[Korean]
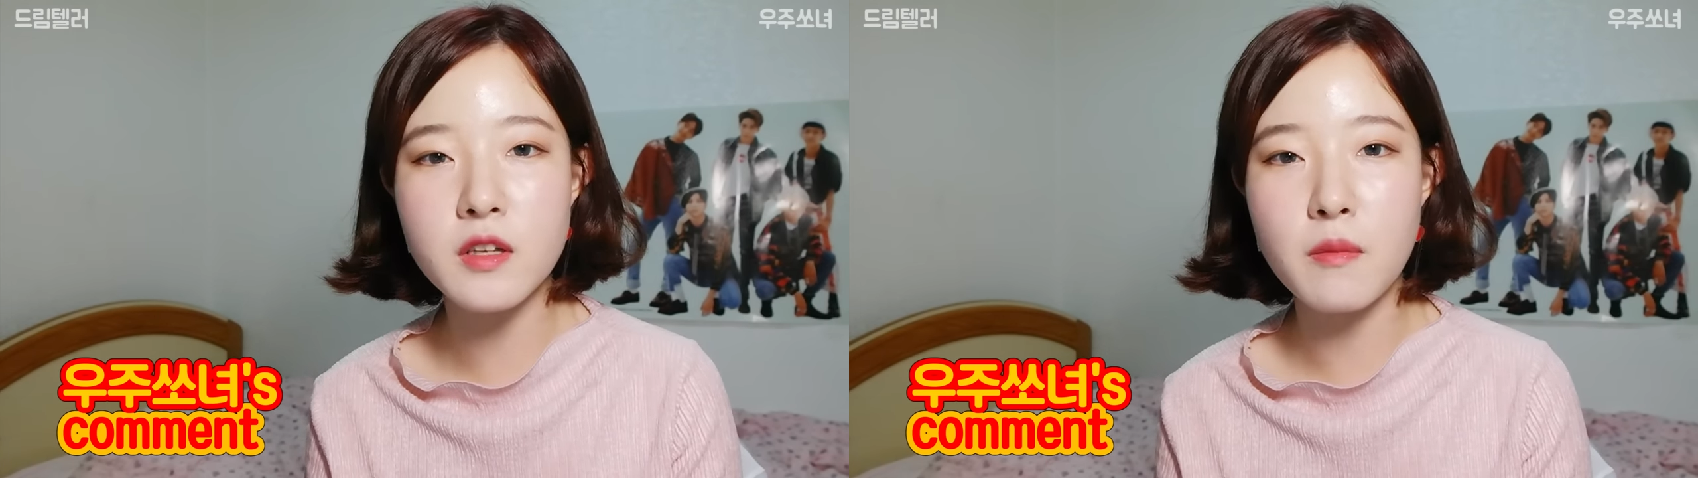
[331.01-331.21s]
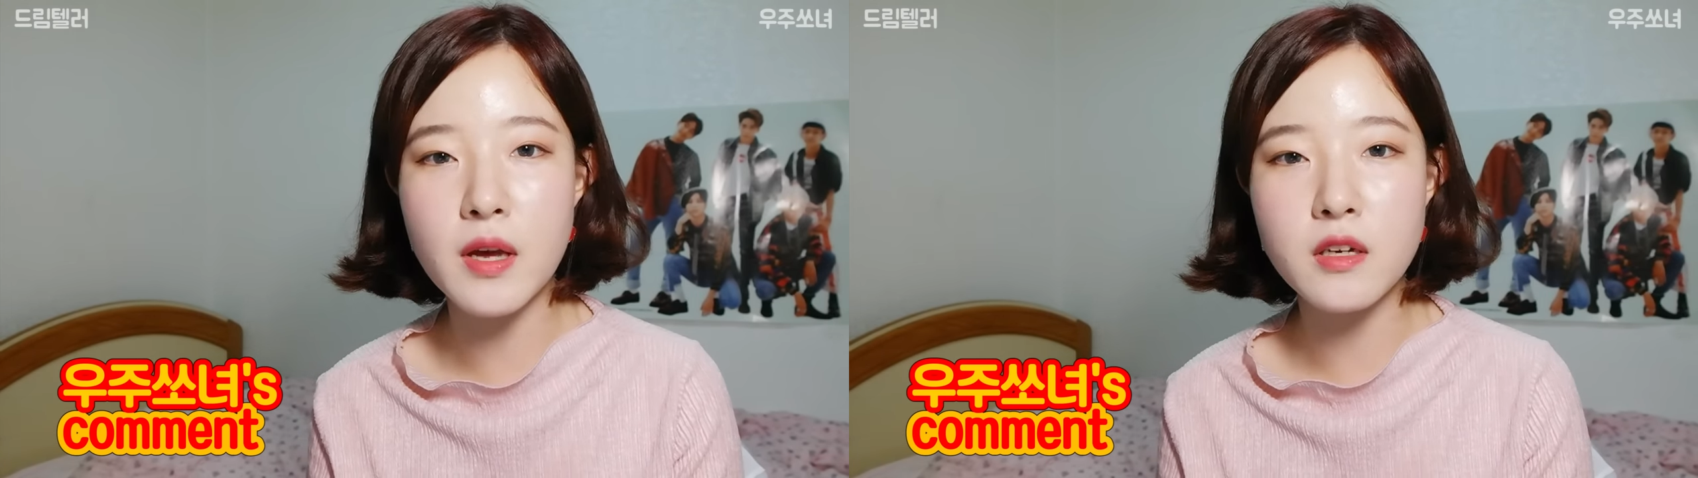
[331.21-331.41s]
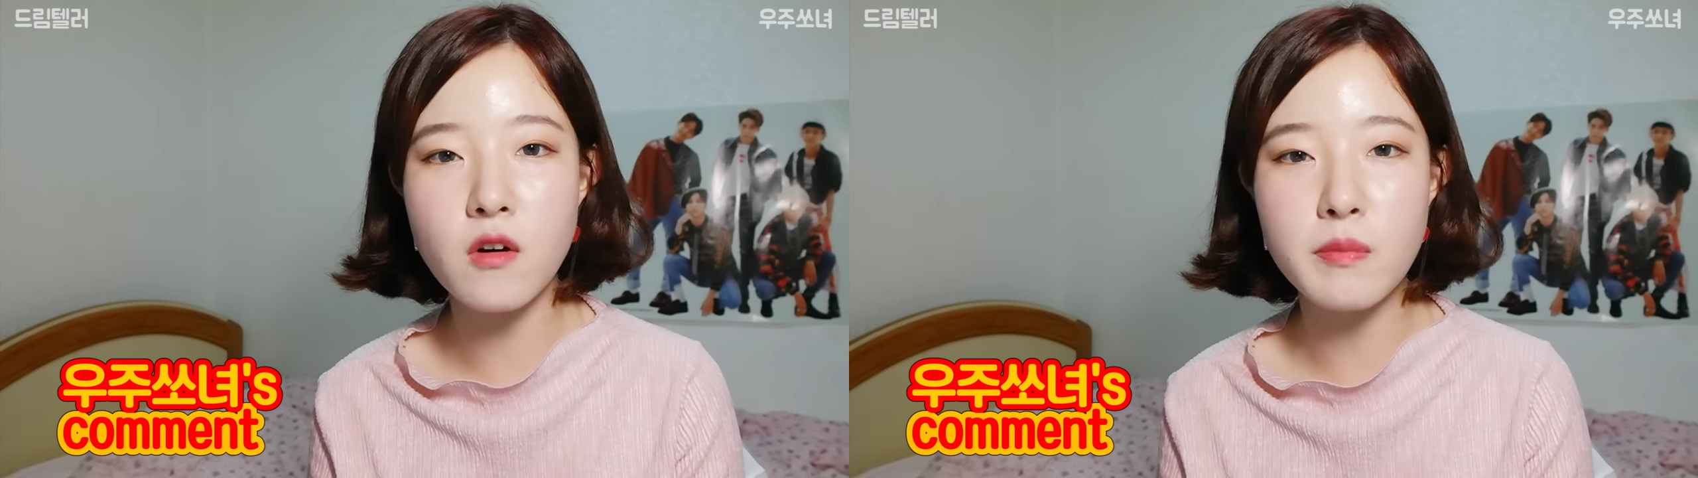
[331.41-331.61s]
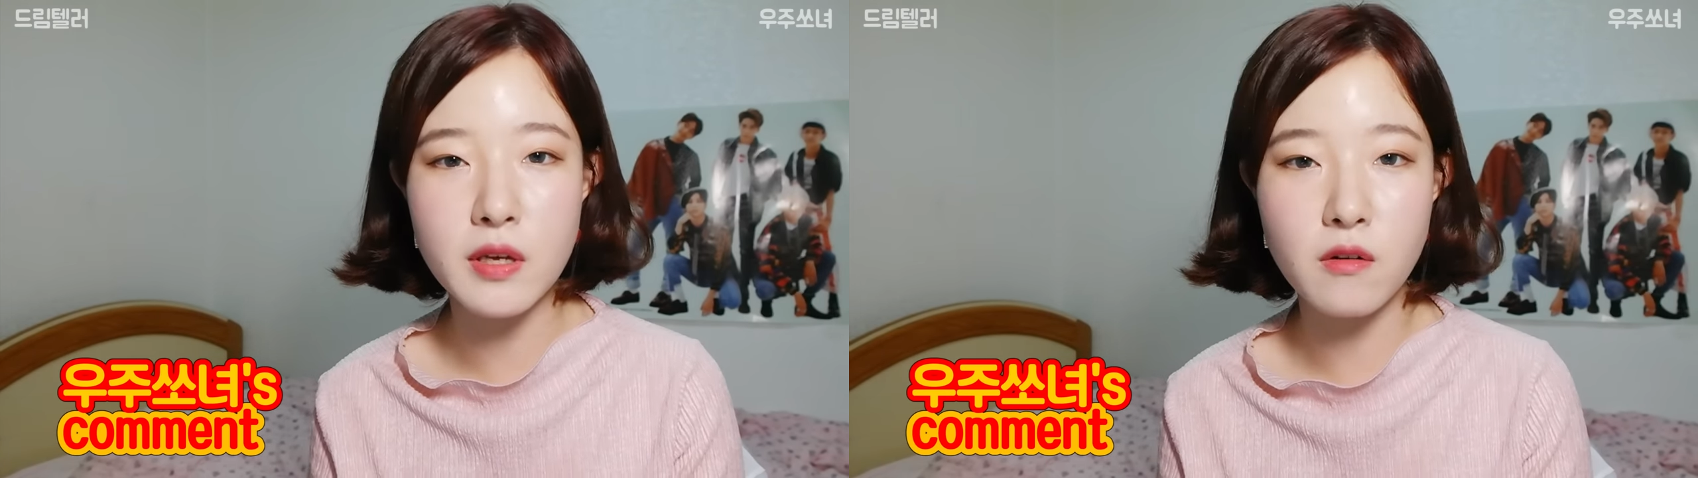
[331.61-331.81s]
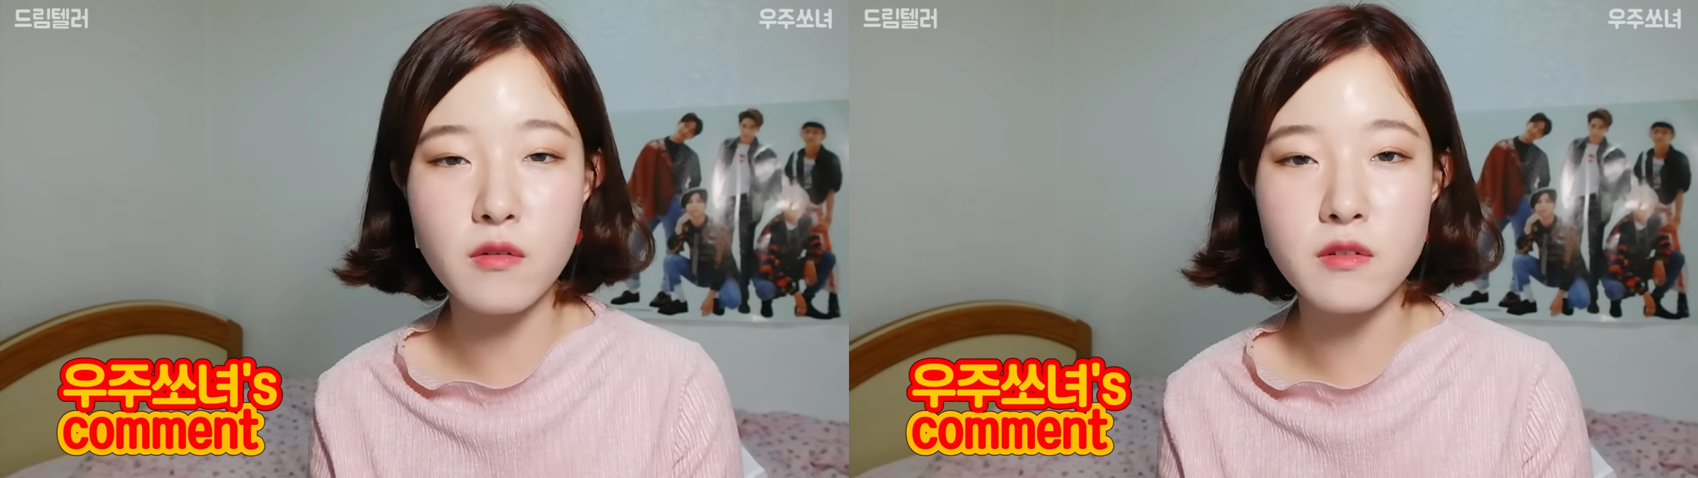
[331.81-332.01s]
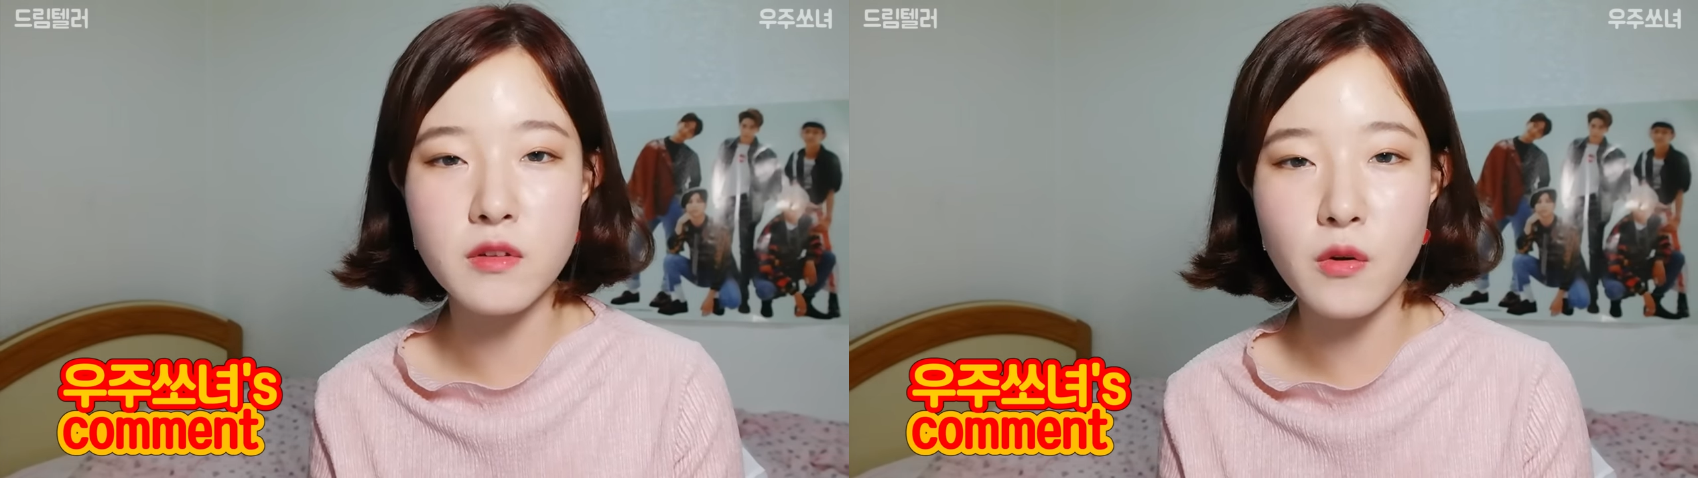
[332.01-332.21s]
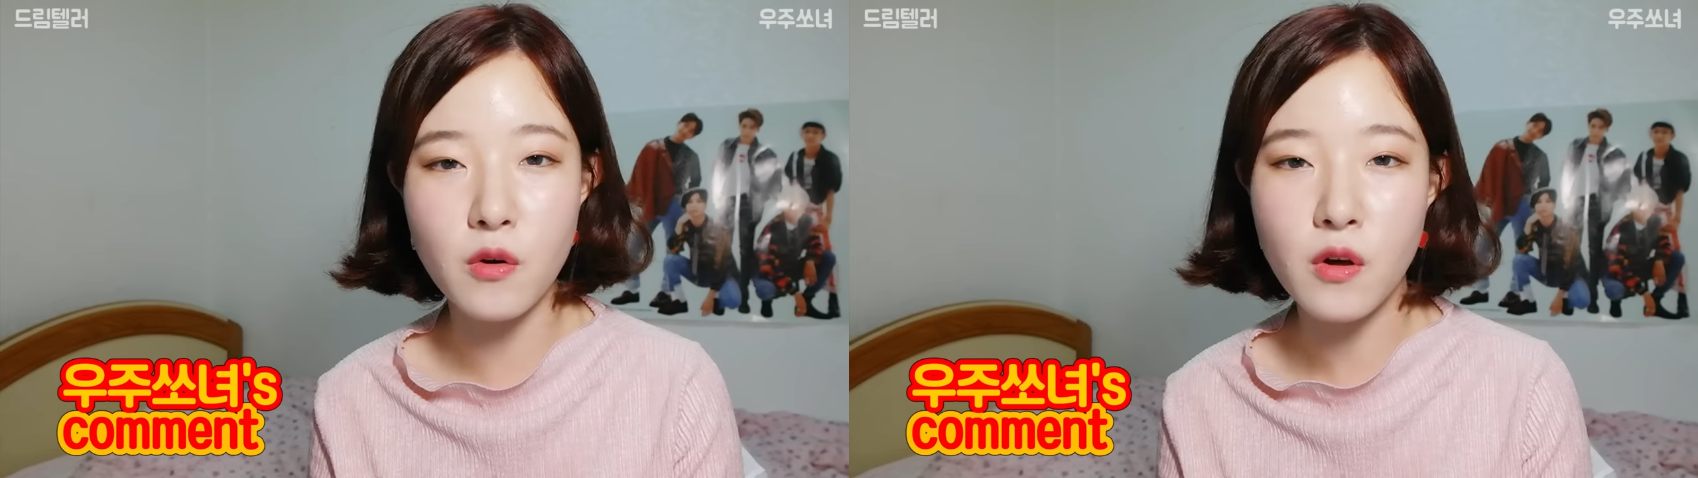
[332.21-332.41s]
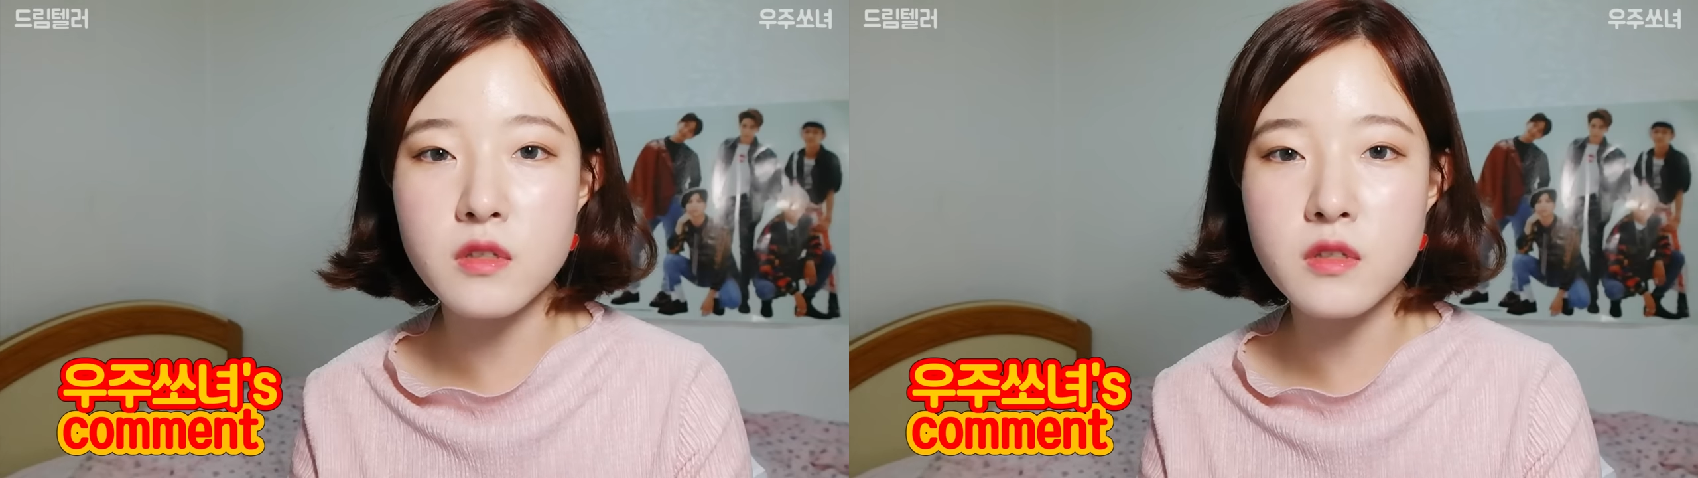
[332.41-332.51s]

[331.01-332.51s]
때 메이크업이 있거든요.